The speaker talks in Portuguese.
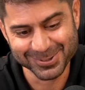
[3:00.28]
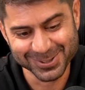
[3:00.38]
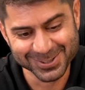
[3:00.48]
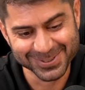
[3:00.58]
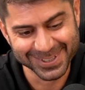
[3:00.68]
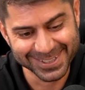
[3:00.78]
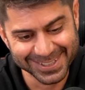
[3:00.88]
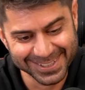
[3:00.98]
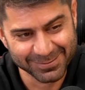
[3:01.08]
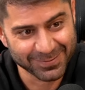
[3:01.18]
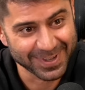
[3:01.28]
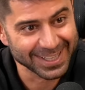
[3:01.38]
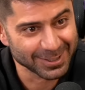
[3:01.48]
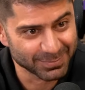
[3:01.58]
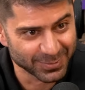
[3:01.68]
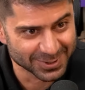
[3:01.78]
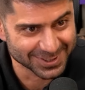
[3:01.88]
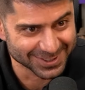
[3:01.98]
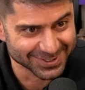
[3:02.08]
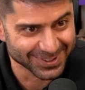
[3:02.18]
que isso aí fala por si
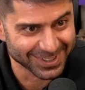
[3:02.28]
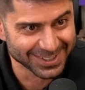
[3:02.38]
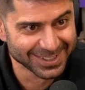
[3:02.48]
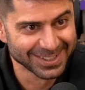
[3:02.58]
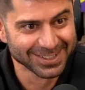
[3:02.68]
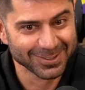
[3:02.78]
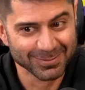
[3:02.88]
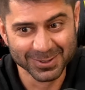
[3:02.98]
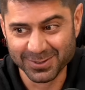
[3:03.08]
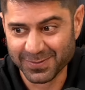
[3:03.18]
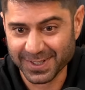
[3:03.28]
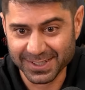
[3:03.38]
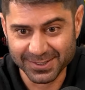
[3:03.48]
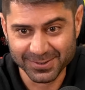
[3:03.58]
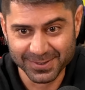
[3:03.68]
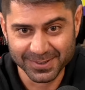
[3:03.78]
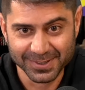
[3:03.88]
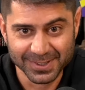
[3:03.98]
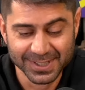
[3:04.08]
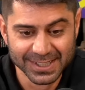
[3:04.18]
só, como eu estou
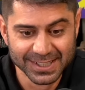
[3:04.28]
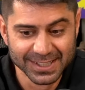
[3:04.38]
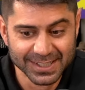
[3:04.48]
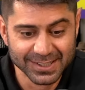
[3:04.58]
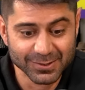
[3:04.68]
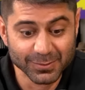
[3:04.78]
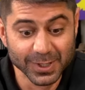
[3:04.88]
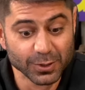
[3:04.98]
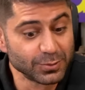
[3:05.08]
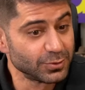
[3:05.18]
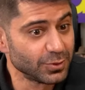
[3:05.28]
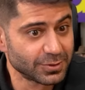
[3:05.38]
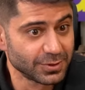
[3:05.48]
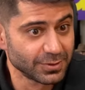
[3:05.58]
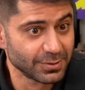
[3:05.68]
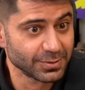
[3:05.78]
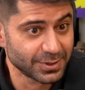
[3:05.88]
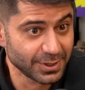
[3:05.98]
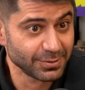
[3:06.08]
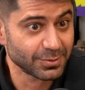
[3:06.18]
falando, o erro dos outros eu
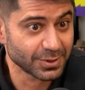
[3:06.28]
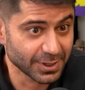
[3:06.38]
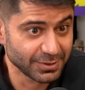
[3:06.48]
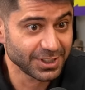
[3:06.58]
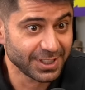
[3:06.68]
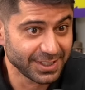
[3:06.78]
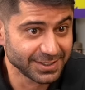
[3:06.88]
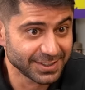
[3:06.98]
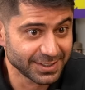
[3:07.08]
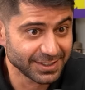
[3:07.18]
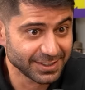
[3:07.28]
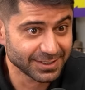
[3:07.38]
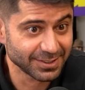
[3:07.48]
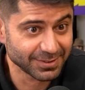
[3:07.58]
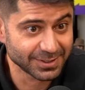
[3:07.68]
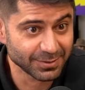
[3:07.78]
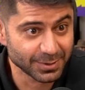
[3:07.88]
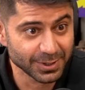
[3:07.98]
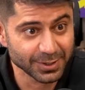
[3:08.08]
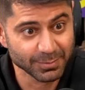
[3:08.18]
tenho total ingerência, né? Então, assim, eu
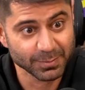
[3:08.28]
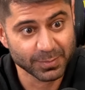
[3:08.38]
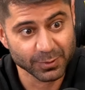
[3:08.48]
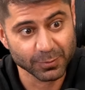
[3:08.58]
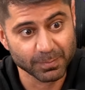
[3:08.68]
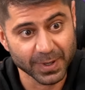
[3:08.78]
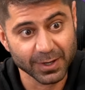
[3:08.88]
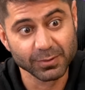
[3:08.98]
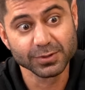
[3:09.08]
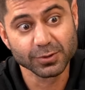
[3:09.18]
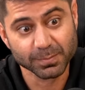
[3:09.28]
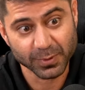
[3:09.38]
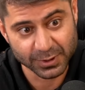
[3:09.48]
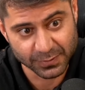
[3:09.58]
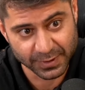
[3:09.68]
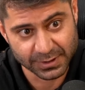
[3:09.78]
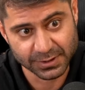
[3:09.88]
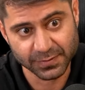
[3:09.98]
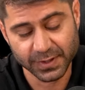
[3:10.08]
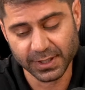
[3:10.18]
tenho que me preocupar onde eu posso fazer
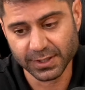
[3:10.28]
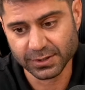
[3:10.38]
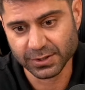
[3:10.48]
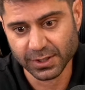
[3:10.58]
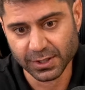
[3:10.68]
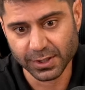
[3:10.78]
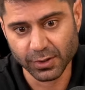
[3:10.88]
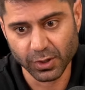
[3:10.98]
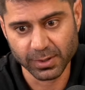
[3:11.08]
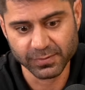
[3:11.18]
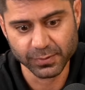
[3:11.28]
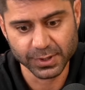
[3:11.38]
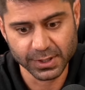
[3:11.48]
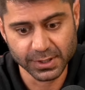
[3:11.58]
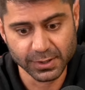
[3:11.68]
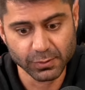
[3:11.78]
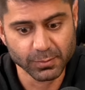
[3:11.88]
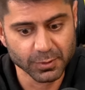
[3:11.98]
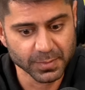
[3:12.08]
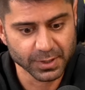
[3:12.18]
diferente. E óbvio que em nenhum
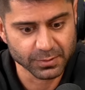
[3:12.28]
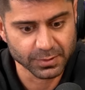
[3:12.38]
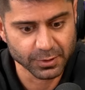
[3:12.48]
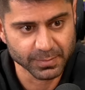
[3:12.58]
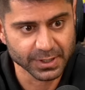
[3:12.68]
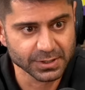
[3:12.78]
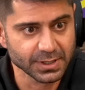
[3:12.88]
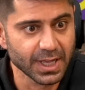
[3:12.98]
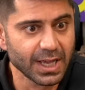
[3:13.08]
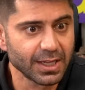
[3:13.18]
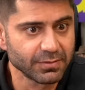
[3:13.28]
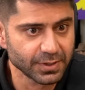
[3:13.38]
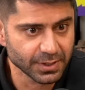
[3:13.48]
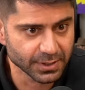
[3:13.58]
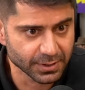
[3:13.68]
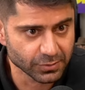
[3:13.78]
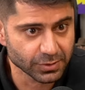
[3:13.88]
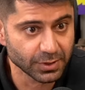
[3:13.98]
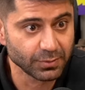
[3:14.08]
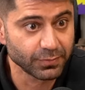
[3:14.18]
momento né, eu imaginava né, que isso
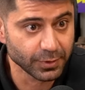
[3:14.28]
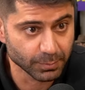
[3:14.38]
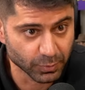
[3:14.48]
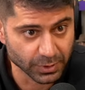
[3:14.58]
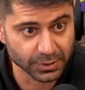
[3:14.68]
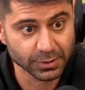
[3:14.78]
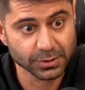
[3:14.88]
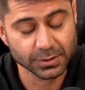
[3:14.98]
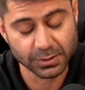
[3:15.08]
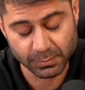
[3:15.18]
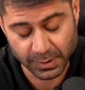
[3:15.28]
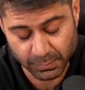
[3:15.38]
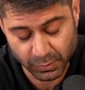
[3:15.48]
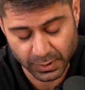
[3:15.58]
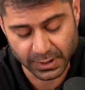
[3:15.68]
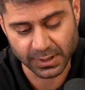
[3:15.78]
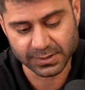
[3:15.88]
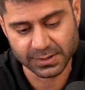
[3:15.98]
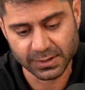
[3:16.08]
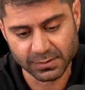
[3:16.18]
teria um fim, porque a gente tinha uma boa
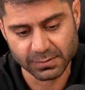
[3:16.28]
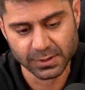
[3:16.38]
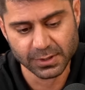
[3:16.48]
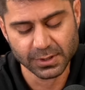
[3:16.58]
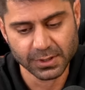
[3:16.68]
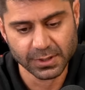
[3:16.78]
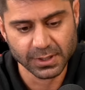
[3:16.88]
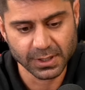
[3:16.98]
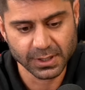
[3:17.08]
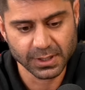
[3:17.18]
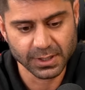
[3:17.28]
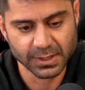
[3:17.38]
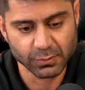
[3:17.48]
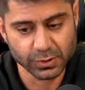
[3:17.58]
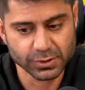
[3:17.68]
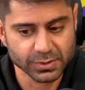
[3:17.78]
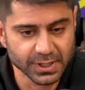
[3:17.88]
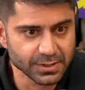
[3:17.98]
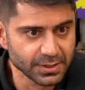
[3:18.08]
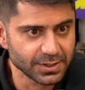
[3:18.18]
relação. É, hoje eu
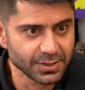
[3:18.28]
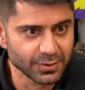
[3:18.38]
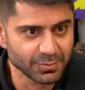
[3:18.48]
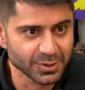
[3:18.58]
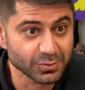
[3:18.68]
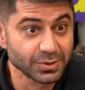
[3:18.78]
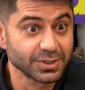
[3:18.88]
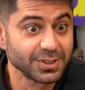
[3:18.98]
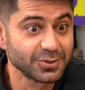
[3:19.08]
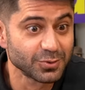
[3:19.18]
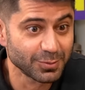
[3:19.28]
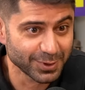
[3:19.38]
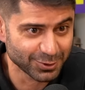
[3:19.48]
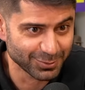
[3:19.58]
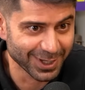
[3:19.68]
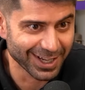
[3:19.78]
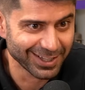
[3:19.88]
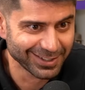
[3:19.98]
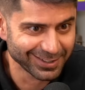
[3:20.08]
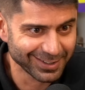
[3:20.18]
tento entender algumas coisas, quem sou eu para julgar?
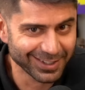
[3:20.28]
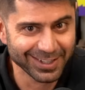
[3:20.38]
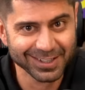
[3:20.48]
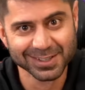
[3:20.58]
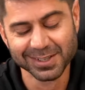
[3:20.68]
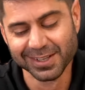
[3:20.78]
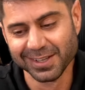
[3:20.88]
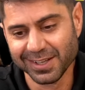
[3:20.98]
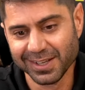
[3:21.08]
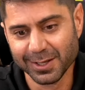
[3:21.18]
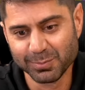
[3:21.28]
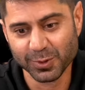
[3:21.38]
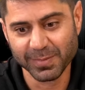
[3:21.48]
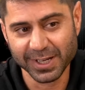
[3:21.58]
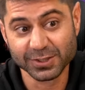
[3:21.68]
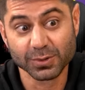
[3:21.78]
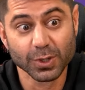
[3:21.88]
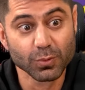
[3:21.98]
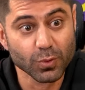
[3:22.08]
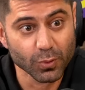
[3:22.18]
Claro, né? Claro. É, por mais que eu
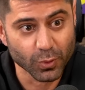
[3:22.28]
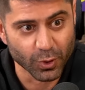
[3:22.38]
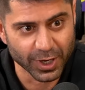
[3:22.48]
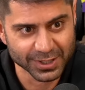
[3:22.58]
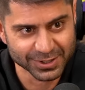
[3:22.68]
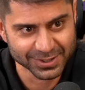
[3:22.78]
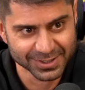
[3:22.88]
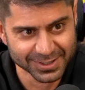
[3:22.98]
não concorde,